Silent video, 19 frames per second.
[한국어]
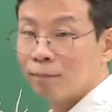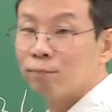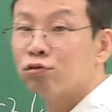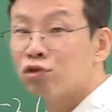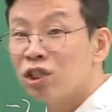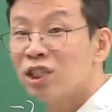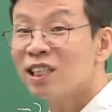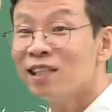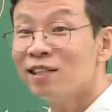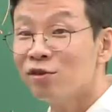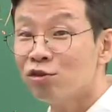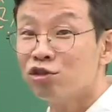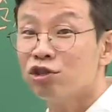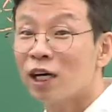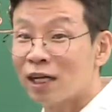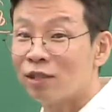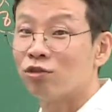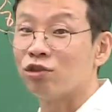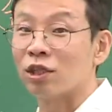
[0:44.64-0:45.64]

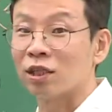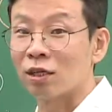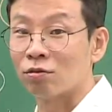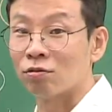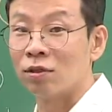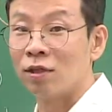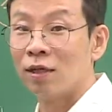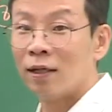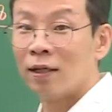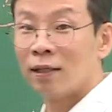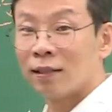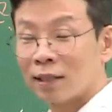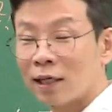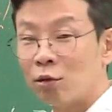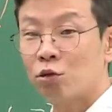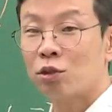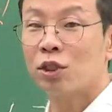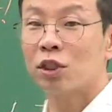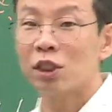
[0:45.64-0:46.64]
분신술을 할 수 있다고.
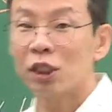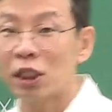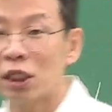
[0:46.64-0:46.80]
차용진